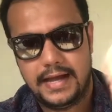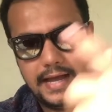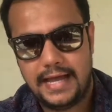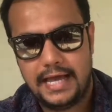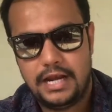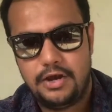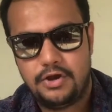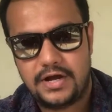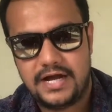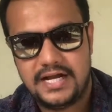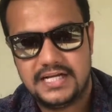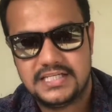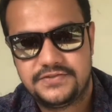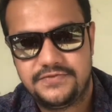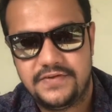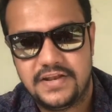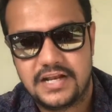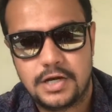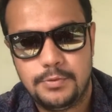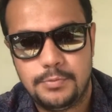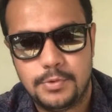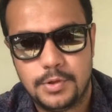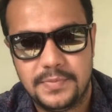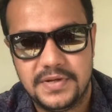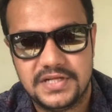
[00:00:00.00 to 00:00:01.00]
हेलो गाइस
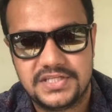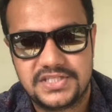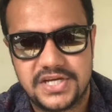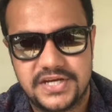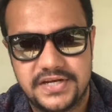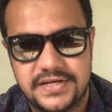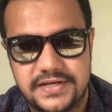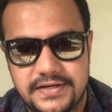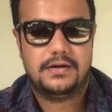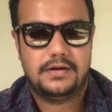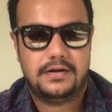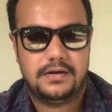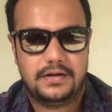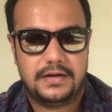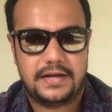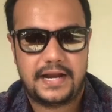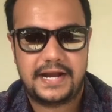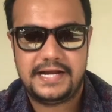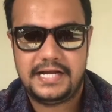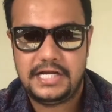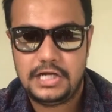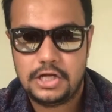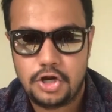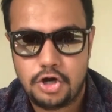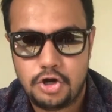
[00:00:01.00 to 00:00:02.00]
वेलकम टू माय चैनल
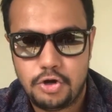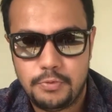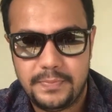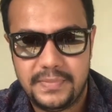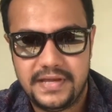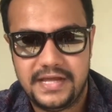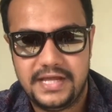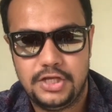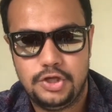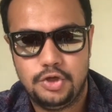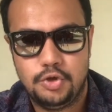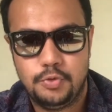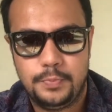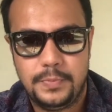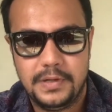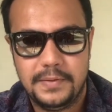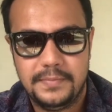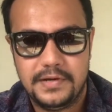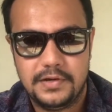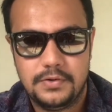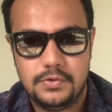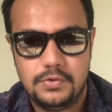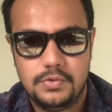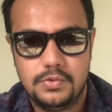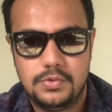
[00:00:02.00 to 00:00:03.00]
राइट नाउ मैं यूपी
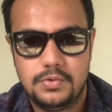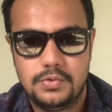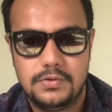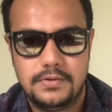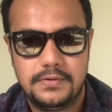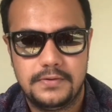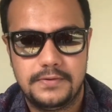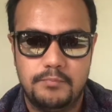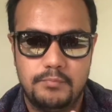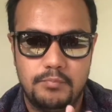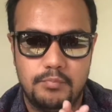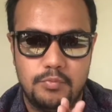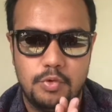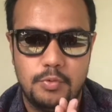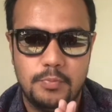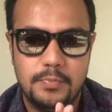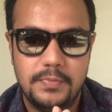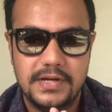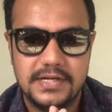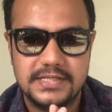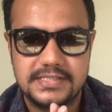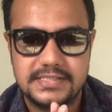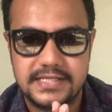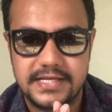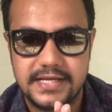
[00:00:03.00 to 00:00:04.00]
में हूँ
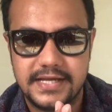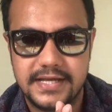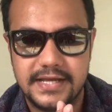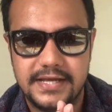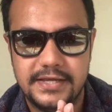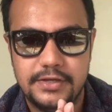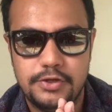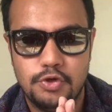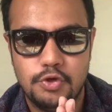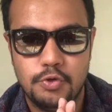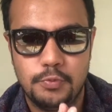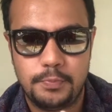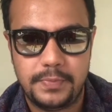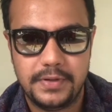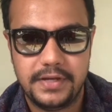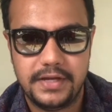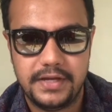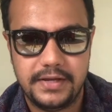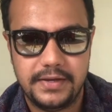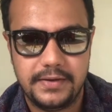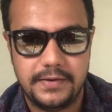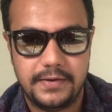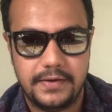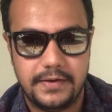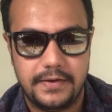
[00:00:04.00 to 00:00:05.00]
मुंबई से यूपी
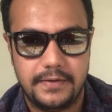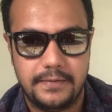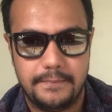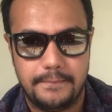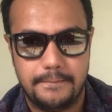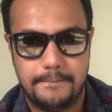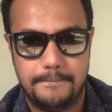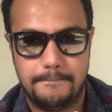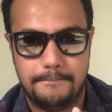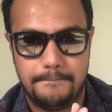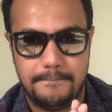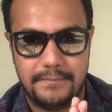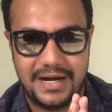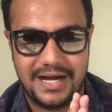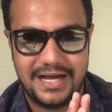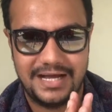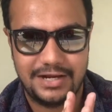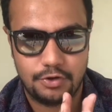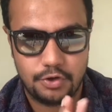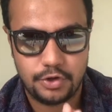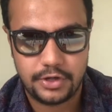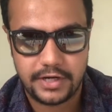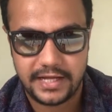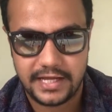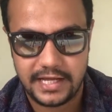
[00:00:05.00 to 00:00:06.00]
बाय
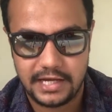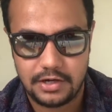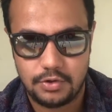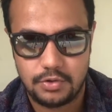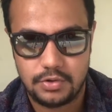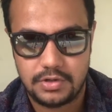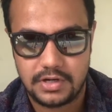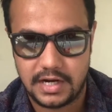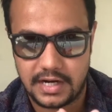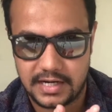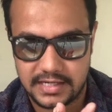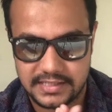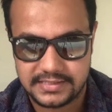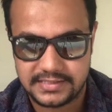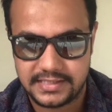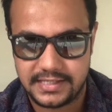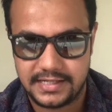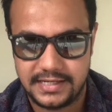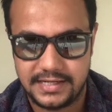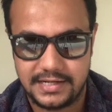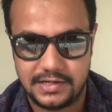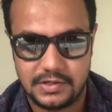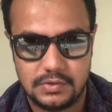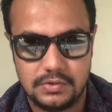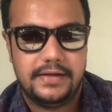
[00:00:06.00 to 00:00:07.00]
रोड आया हूँ कार से
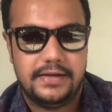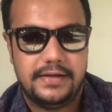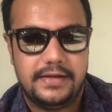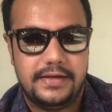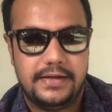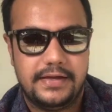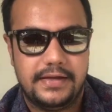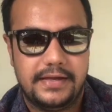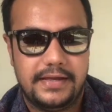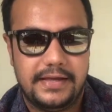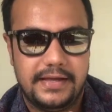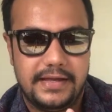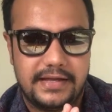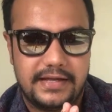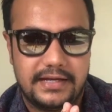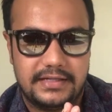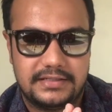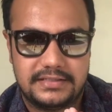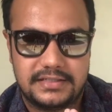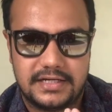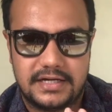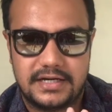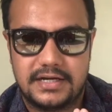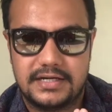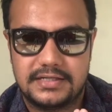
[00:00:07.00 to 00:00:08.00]
आया हूँ एक
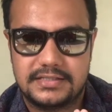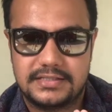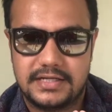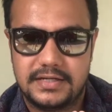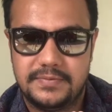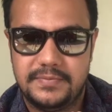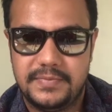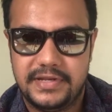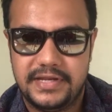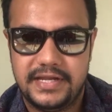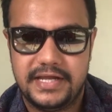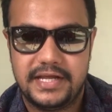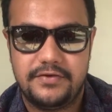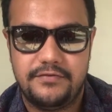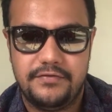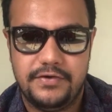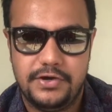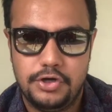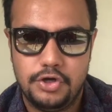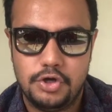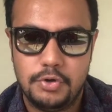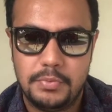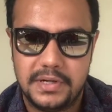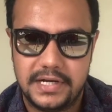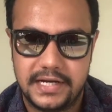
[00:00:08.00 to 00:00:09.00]
अच्छा खासा मैंने एक
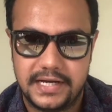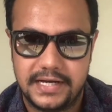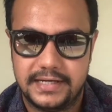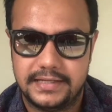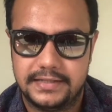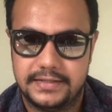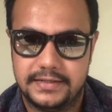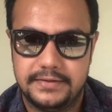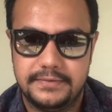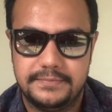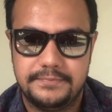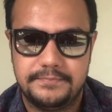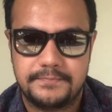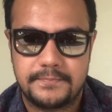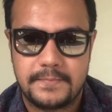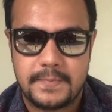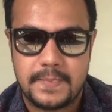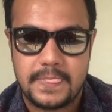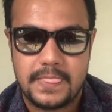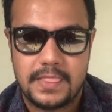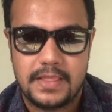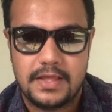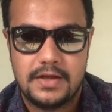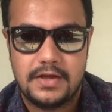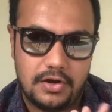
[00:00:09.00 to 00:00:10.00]
वीडियो बनाया था
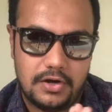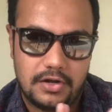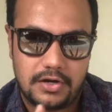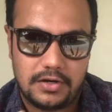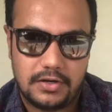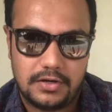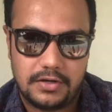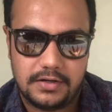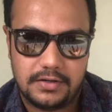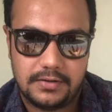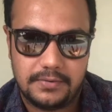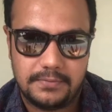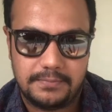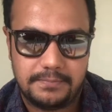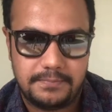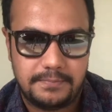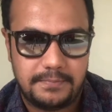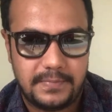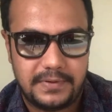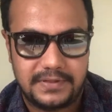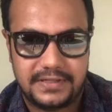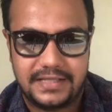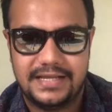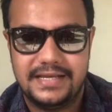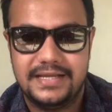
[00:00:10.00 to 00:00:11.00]
और
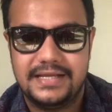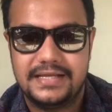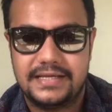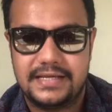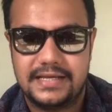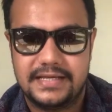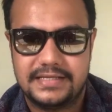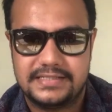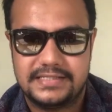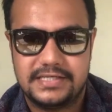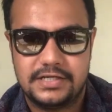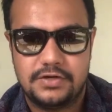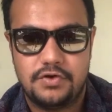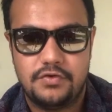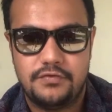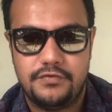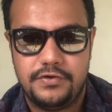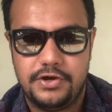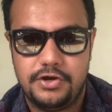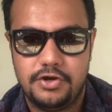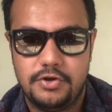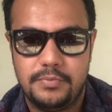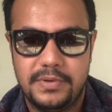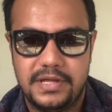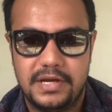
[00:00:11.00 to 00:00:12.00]
पता नहीं कैसे वो
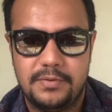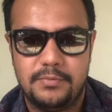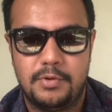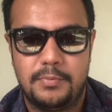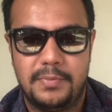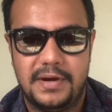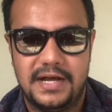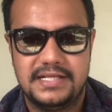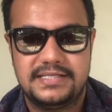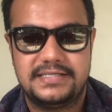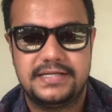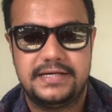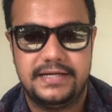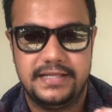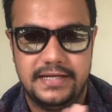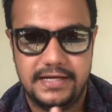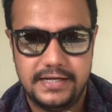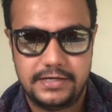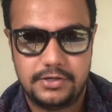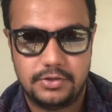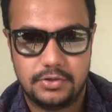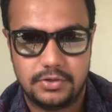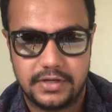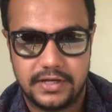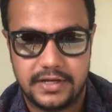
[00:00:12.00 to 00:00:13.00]
वीडियो मेरे मोबाइल से
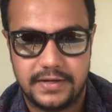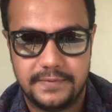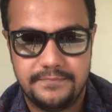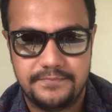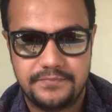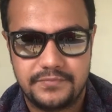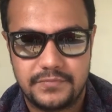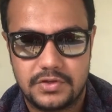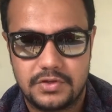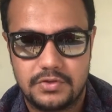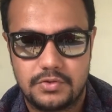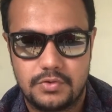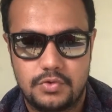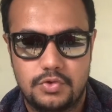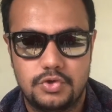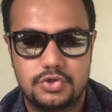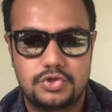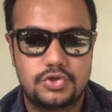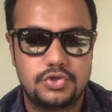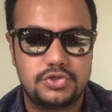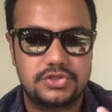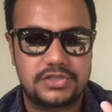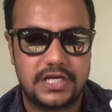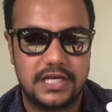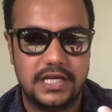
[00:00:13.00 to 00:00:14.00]
डिलीट हो गया
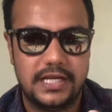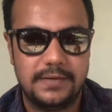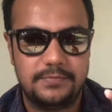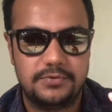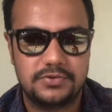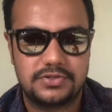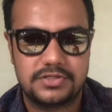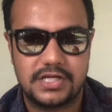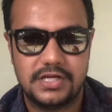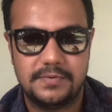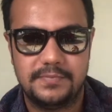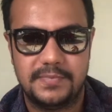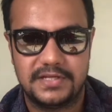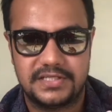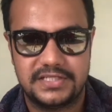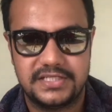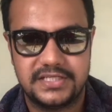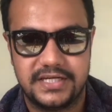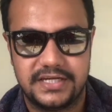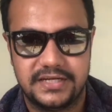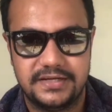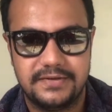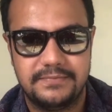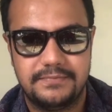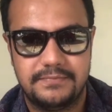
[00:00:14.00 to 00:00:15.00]
कुछ कुछ क्लिप उसकी
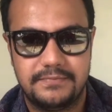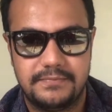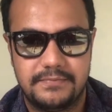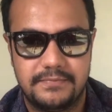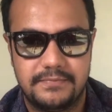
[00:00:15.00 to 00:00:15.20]
बची है